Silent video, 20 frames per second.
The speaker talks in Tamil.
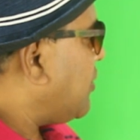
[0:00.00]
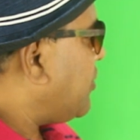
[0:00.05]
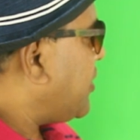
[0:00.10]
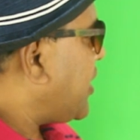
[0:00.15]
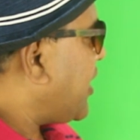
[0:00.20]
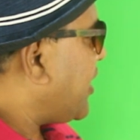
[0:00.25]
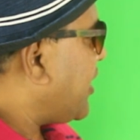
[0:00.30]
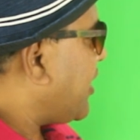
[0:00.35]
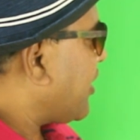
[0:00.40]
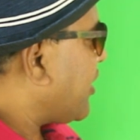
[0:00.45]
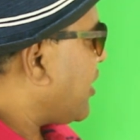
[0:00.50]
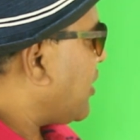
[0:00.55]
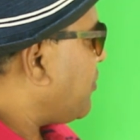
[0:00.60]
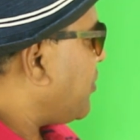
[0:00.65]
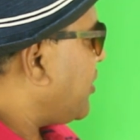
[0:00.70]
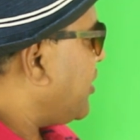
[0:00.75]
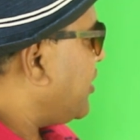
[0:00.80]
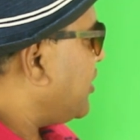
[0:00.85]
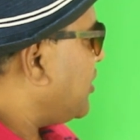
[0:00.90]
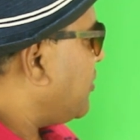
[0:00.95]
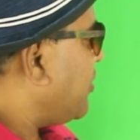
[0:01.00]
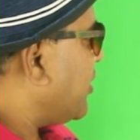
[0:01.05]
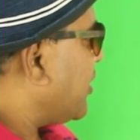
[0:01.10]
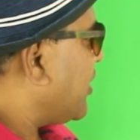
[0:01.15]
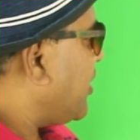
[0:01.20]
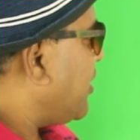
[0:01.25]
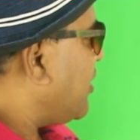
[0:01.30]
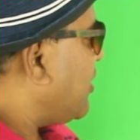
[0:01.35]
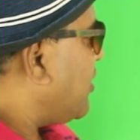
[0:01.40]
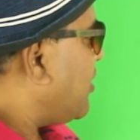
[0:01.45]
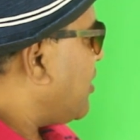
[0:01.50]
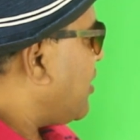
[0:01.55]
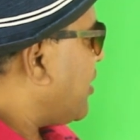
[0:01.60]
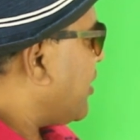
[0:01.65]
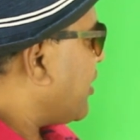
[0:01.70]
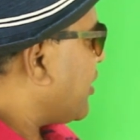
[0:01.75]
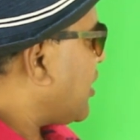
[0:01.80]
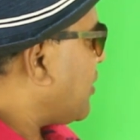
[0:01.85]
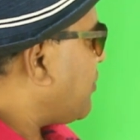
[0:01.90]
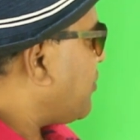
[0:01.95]
நம்ம டேரெக்டாக ரெக்கார்ட் பண்ணிவிட்டு இதை பாருங்கள்
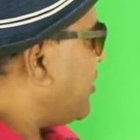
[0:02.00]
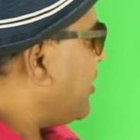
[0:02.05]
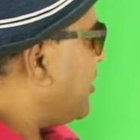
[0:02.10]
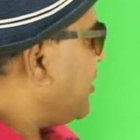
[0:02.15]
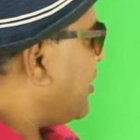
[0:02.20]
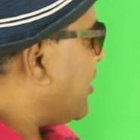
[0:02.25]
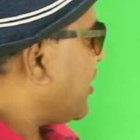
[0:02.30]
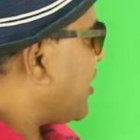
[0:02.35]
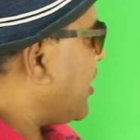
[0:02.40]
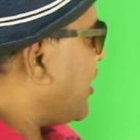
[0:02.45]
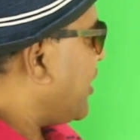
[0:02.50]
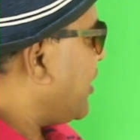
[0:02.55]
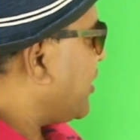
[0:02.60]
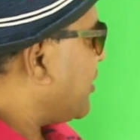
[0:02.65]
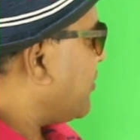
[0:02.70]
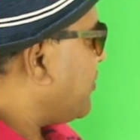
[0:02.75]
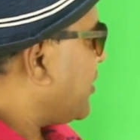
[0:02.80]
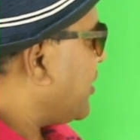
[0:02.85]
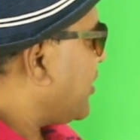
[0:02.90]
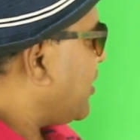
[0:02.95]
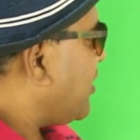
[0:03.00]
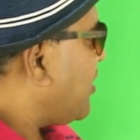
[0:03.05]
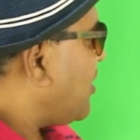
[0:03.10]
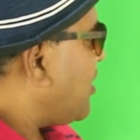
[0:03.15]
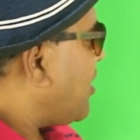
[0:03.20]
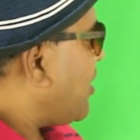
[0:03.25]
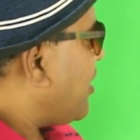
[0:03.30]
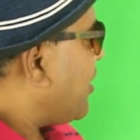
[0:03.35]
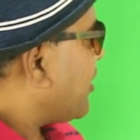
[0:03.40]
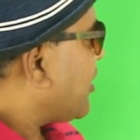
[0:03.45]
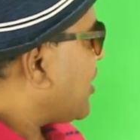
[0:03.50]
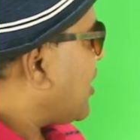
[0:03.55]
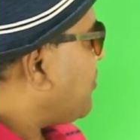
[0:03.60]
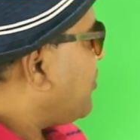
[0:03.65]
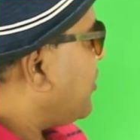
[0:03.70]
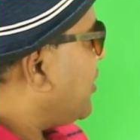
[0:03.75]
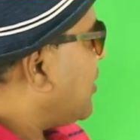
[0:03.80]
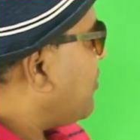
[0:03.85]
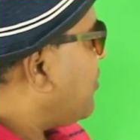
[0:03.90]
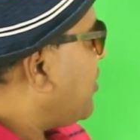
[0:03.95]
ரெக்கார்ட் பண்ணிவிட்டு ரெக்கார்ட் ஆகிட்டு இருக்கு பாருங்கள் ரெக்கார்ட்
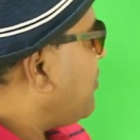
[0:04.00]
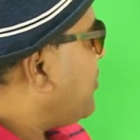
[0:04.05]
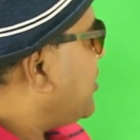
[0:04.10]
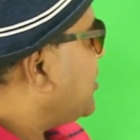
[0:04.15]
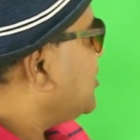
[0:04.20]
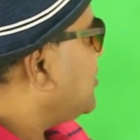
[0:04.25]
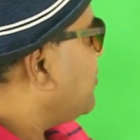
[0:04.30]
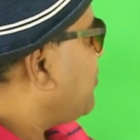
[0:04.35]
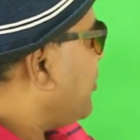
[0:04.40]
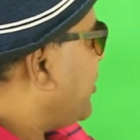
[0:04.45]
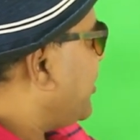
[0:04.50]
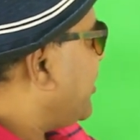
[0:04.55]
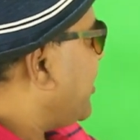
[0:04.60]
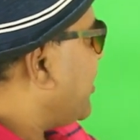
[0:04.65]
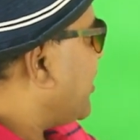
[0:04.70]
பண்ணிட்டு நம்ம பேசிட்டு போயிட்டே